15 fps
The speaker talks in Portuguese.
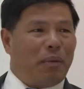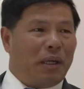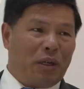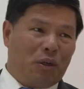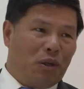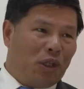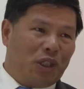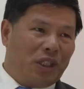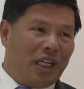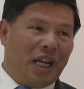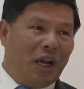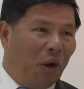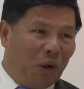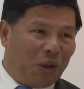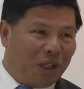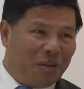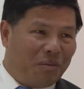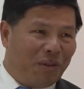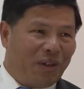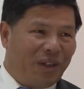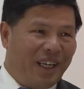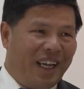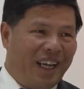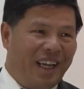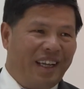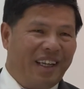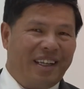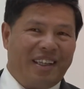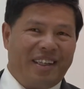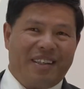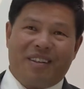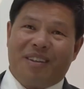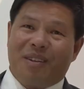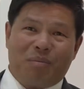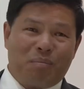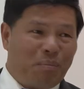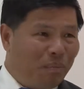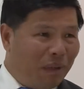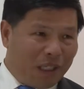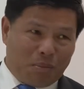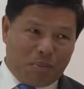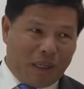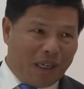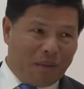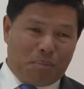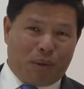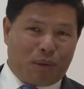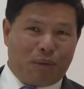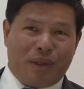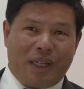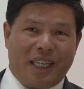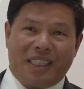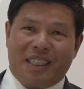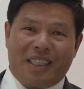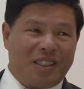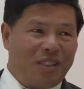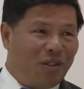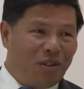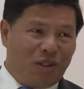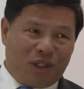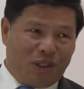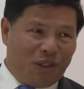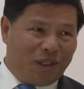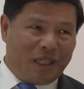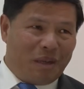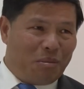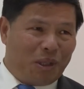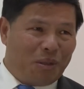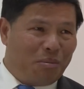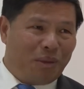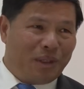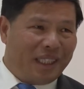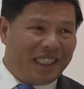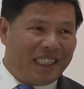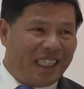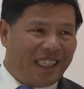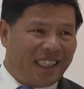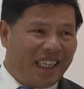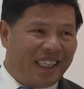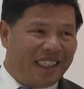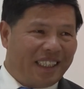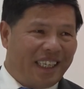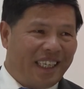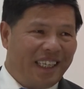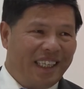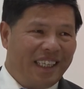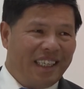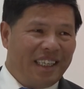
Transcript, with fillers: para nós é ótimo, né? mas para portugueses nós não temos muita certeza.